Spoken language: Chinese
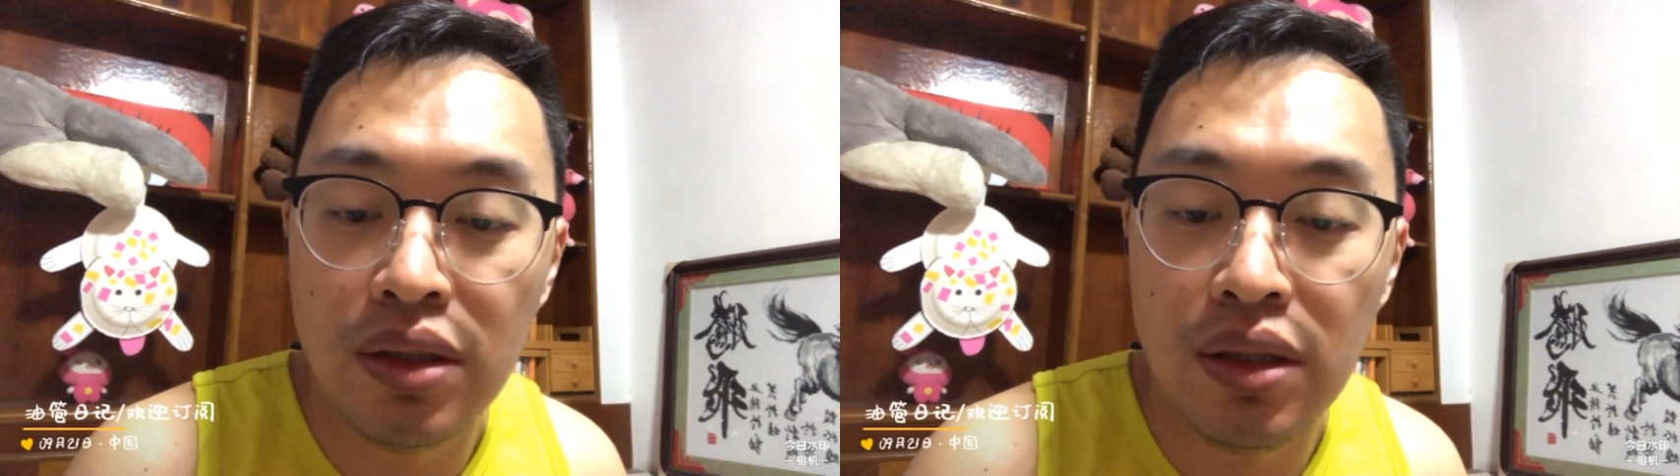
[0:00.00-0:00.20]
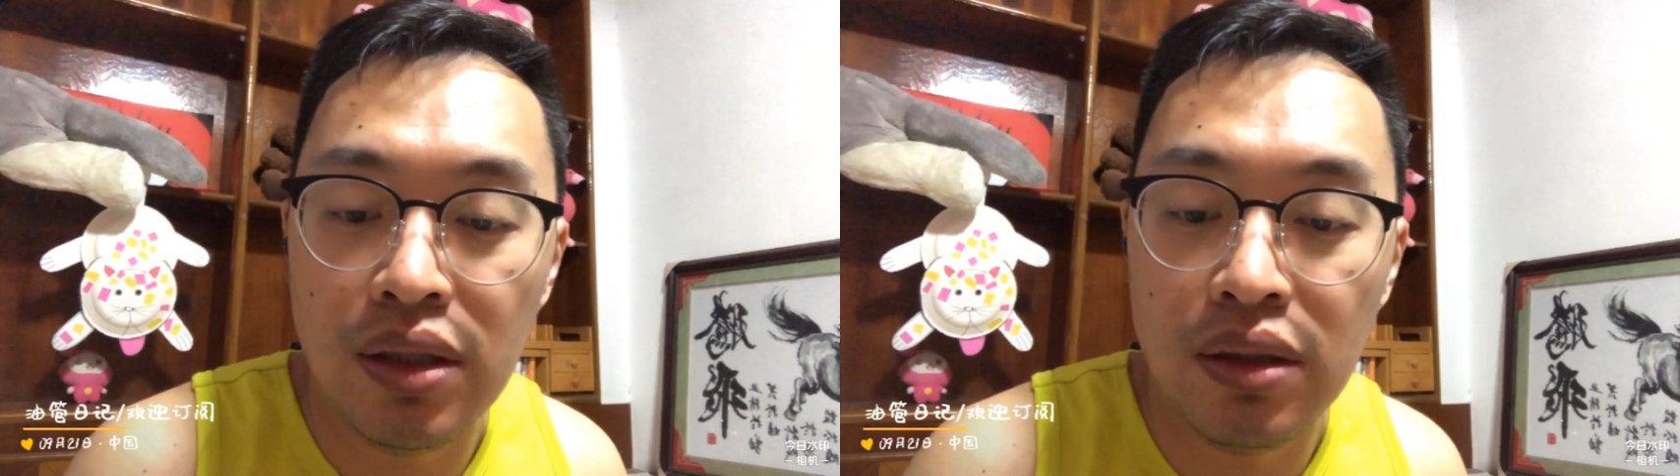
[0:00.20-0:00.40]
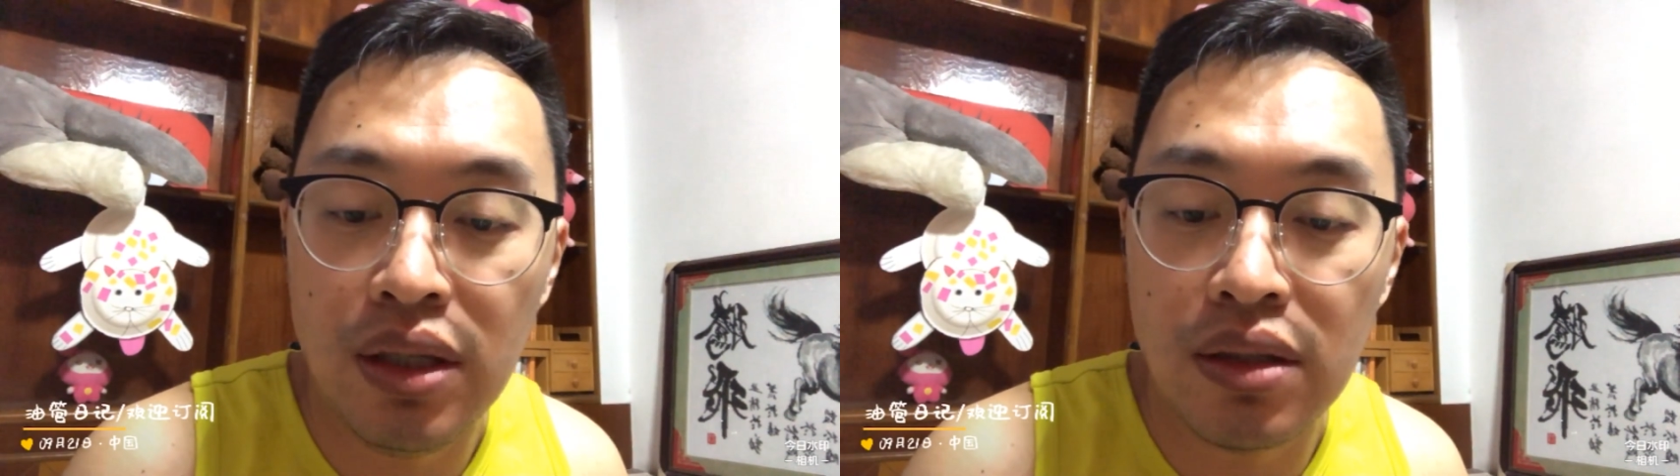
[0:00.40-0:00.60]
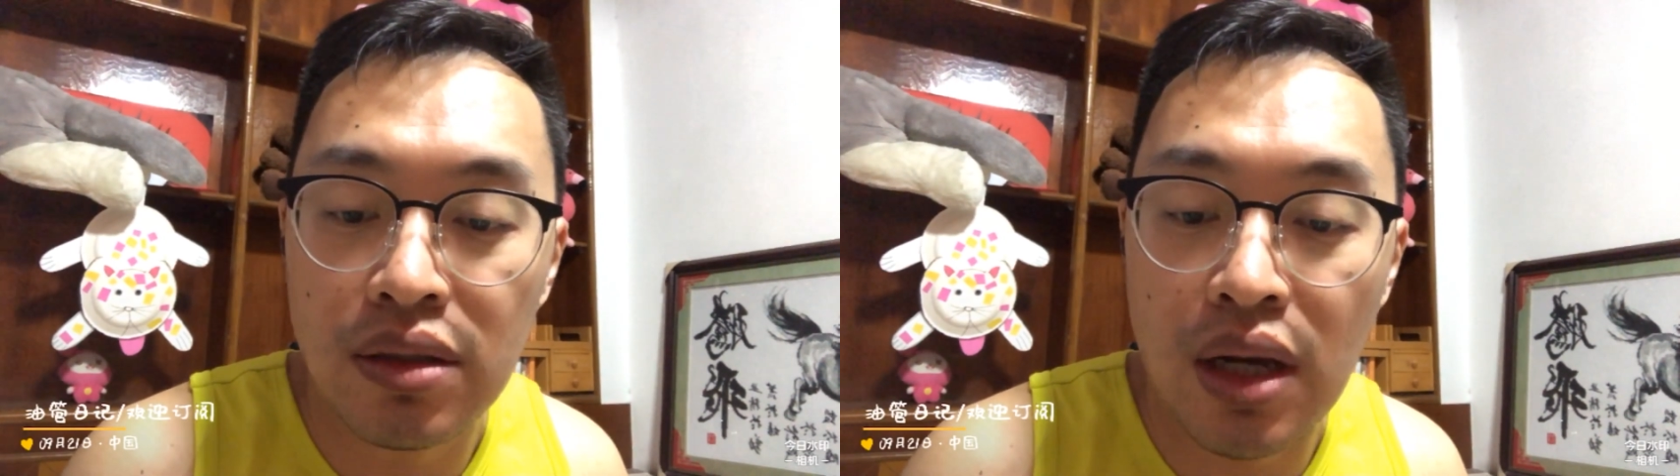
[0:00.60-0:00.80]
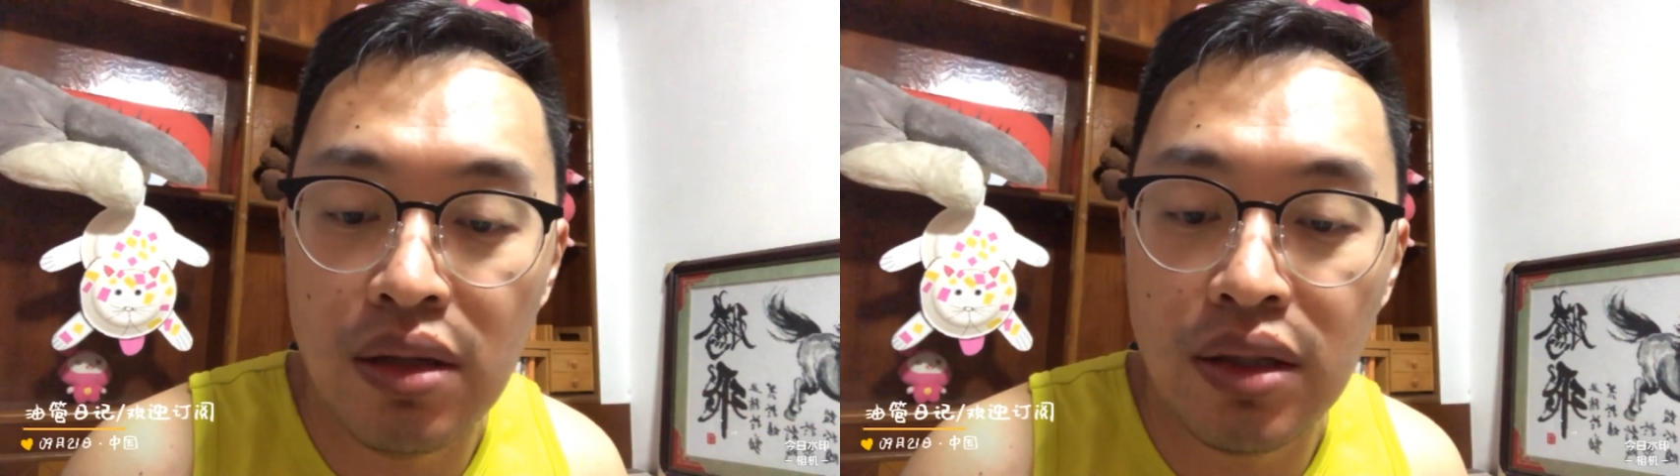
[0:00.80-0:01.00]
地第
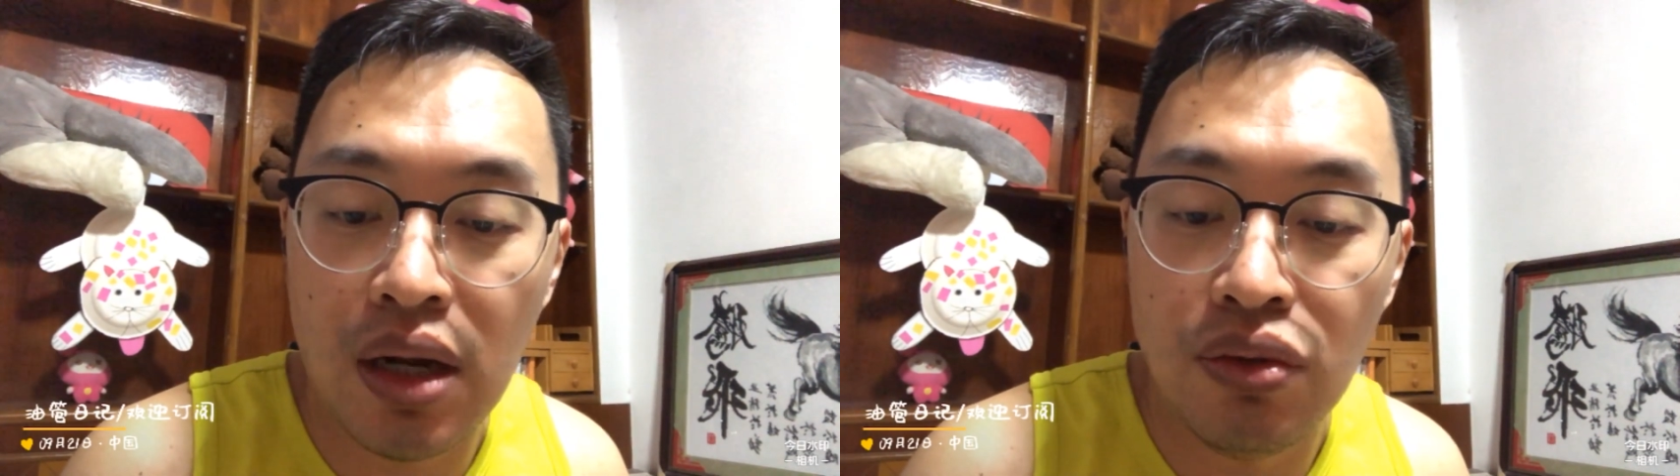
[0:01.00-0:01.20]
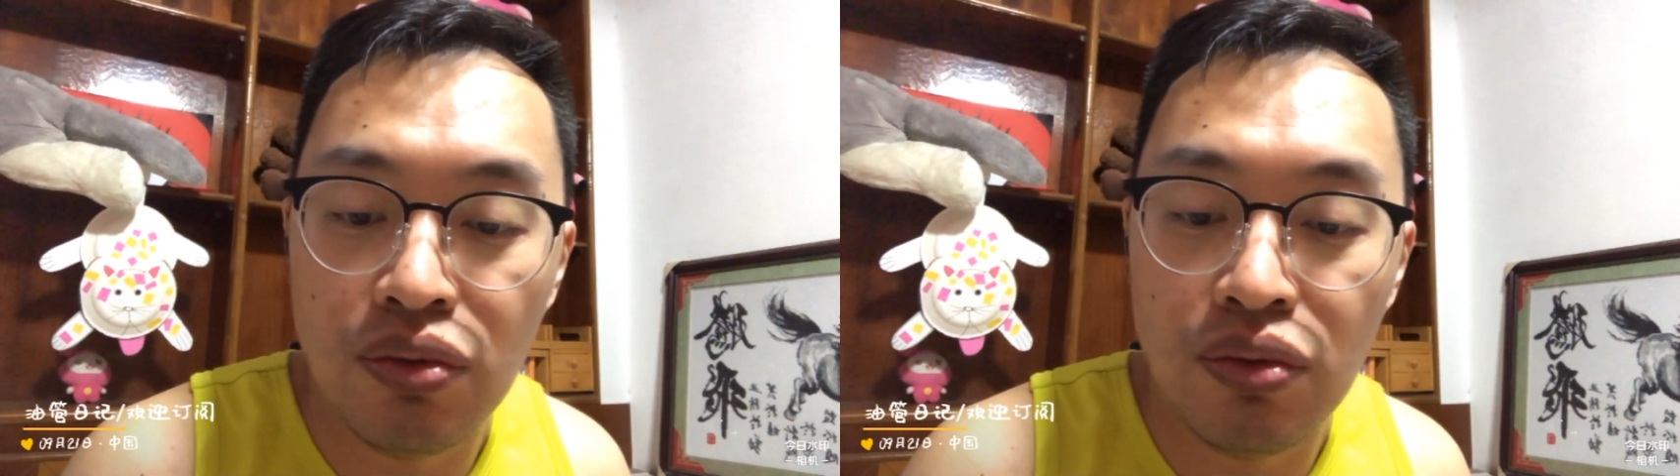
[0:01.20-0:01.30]
三战